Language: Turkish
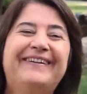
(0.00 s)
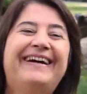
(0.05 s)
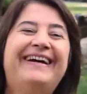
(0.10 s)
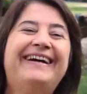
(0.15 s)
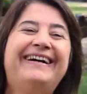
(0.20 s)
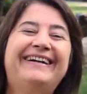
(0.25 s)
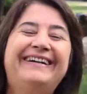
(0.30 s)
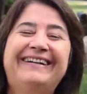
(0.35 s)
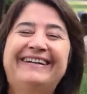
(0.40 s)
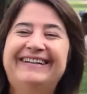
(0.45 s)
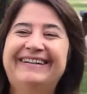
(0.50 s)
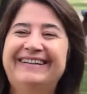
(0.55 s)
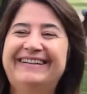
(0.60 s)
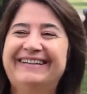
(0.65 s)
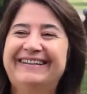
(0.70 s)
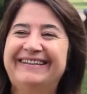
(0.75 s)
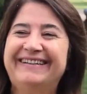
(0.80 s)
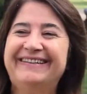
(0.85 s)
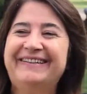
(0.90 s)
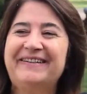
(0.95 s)
ve
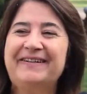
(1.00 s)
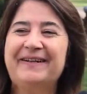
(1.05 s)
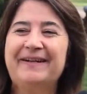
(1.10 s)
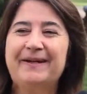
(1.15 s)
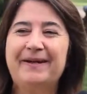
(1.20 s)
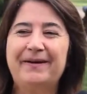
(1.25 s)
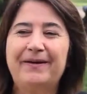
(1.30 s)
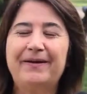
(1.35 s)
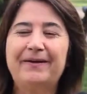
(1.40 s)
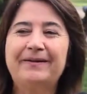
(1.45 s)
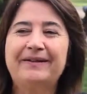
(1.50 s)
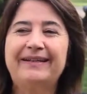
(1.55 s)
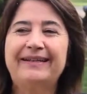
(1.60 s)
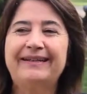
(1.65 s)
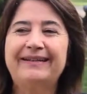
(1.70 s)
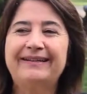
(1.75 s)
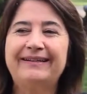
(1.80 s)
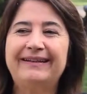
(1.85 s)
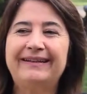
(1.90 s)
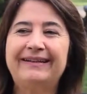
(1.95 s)

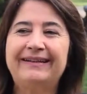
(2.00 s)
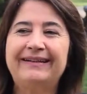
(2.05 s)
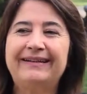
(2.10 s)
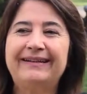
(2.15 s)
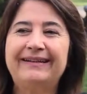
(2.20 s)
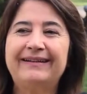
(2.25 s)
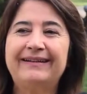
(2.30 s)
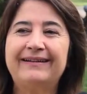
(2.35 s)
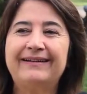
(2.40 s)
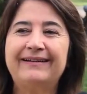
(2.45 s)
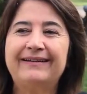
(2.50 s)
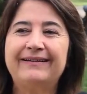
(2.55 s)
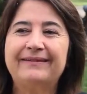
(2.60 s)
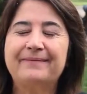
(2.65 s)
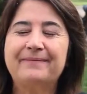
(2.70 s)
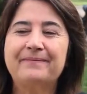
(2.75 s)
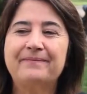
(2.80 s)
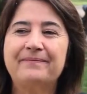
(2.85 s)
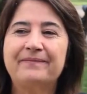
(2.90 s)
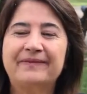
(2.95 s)
örneğin e,
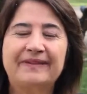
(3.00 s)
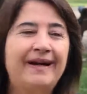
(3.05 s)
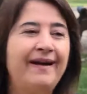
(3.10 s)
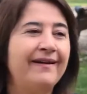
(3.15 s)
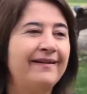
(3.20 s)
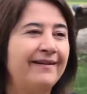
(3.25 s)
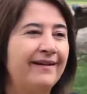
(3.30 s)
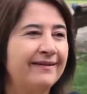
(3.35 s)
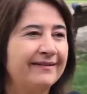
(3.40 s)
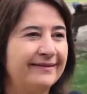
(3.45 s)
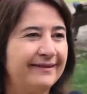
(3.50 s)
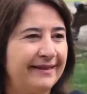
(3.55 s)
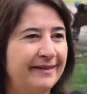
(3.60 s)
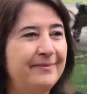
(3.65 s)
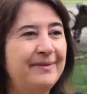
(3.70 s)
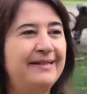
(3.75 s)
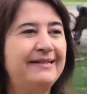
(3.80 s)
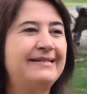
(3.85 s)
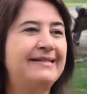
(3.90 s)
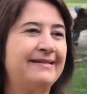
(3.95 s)
Tyrant
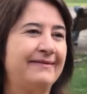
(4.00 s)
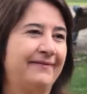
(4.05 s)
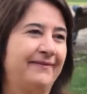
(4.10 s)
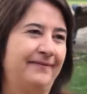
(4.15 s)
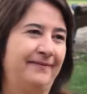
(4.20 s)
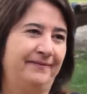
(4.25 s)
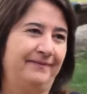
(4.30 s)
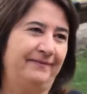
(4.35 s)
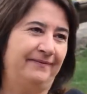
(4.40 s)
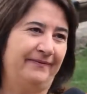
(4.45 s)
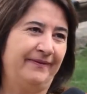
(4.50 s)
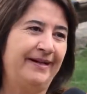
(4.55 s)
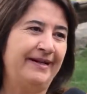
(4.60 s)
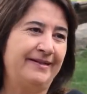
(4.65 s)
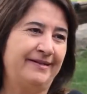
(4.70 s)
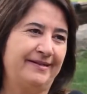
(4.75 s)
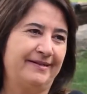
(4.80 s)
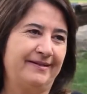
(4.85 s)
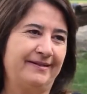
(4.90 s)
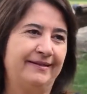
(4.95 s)
diye bir dizi
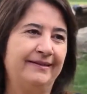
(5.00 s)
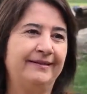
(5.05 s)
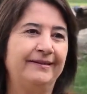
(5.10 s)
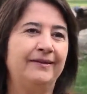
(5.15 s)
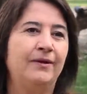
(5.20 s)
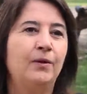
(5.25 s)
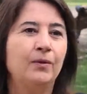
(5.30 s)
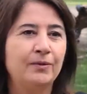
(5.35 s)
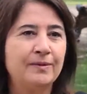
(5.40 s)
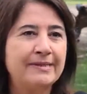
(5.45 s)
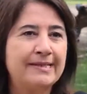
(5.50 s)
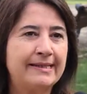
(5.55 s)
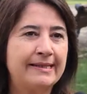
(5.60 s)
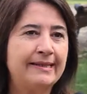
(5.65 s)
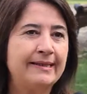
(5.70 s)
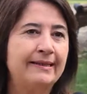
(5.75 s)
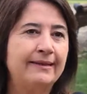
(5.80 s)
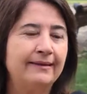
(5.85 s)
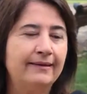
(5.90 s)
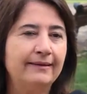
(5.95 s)
var. O
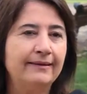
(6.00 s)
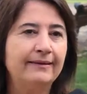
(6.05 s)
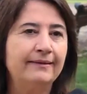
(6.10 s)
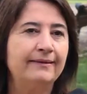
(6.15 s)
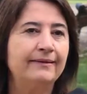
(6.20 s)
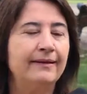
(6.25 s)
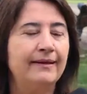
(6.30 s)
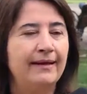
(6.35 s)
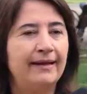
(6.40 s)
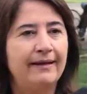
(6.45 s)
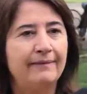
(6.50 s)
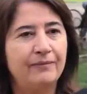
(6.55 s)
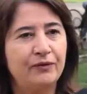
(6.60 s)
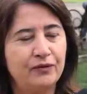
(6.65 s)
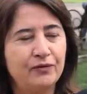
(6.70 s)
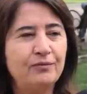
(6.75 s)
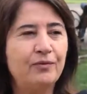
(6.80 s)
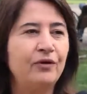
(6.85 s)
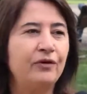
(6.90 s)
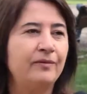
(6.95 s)
diziyi
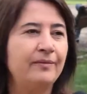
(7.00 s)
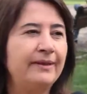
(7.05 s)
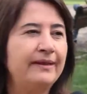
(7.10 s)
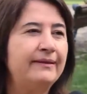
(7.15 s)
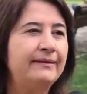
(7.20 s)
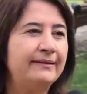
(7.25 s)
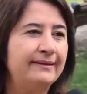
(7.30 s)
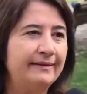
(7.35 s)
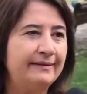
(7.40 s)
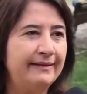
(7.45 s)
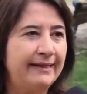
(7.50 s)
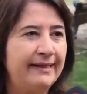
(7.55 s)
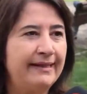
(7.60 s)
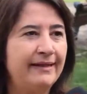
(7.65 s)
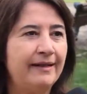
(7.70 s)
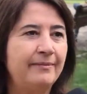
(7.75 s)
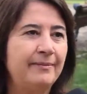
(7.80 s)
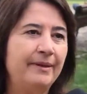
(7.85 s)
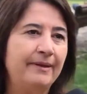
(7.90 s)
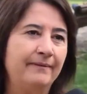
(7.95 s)
bütün bölümlerini
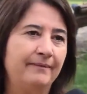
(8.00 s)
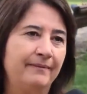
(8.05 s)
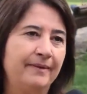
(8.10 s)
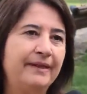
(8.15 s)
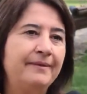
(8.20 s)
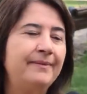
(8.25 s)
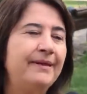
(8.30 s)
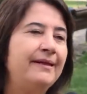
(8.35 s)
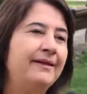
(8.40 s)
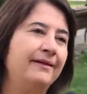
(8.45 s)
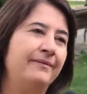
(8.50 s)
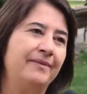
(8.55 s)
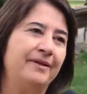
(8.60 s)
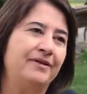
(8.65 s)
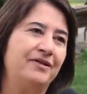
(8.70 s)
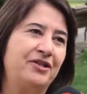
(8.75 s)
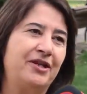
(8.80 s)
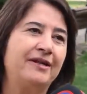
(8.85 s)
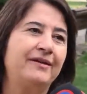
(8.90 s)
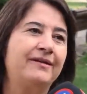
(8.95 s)
değil ama benim
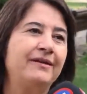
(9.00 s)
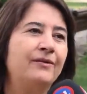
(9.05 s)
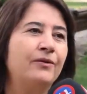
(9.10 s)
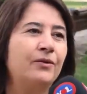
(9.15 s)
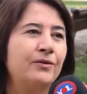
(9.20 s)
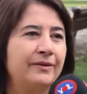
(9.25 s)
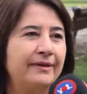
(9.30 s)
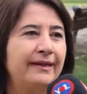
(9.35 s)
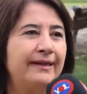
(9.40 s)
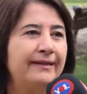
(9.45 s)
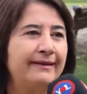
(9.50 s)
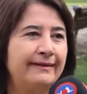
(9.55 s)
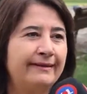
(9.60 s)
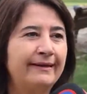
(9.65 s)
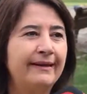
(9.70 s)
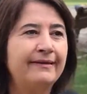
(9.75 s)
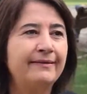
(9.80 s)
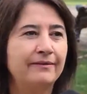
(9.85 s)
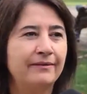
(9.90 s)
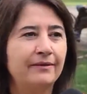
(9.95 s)
ilgimi çektiği noktaya
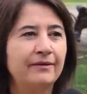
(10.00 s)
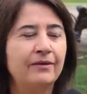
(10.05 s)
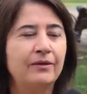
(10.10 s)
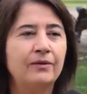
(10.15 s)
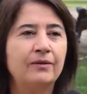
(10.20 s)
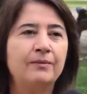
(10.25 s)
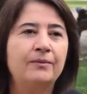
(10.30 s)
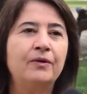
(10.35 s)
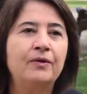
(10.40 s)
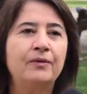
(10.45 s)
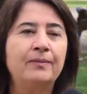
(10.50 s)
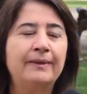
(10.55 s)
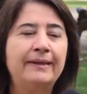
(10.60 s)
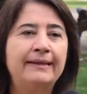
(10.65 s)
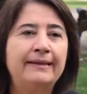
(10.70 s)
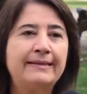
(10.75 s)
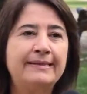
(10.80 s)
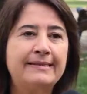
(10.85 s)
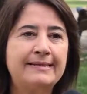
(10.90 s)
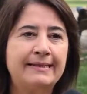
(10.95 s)
kadar
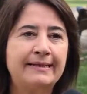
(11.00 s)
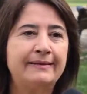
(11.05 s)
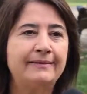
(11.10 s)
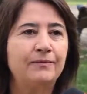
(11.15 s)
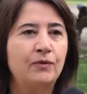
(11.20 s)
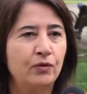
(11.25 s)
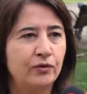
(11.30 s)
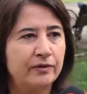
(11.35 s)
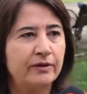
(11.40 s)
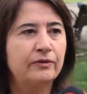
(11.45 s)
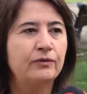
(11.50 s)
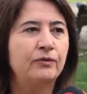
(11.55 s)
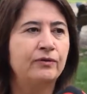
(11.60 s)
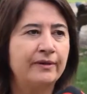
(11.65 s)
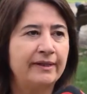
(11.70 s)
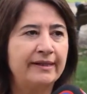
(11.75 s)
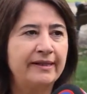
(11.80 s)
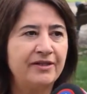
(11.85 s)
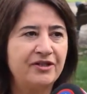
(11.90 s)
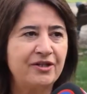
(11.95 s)
bölümlerini izledim. Orta
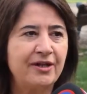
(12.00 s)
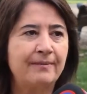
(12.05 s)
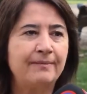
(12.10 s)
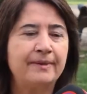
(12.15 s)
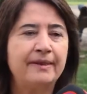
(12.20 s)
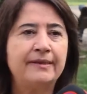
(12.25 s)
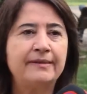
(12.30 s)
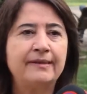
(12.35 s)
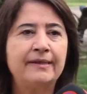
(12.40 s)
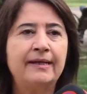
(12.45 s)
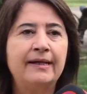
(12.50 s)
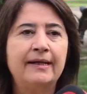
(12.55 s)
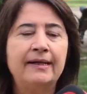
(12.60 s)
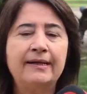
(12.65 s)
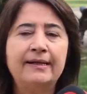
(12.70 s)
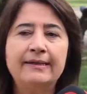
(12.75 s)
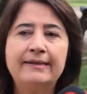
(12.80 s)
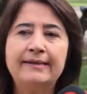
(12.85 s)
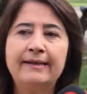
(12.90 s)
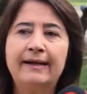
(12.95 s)
Doğu'da geçen bir
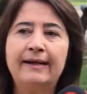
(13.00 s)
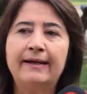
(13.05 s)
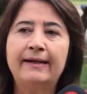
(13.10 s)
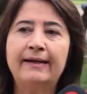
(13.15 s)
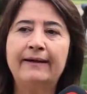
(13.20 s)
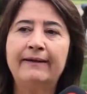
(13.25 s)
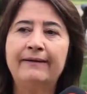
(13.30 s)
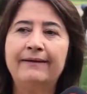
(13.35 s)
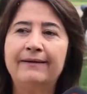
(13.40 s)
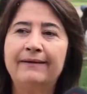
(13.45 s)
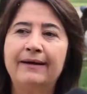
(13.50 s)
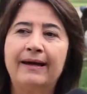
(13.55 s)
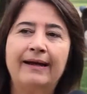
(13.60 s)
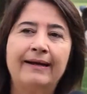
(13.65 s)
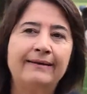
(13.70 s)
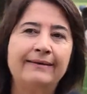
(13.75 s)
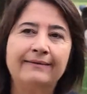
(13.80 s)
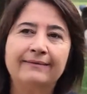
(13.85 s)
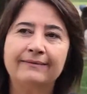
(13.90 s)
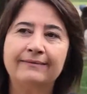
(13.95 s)
hikaye.
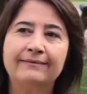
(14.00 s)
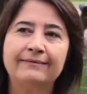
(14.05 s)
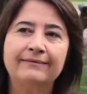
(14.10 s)
Yani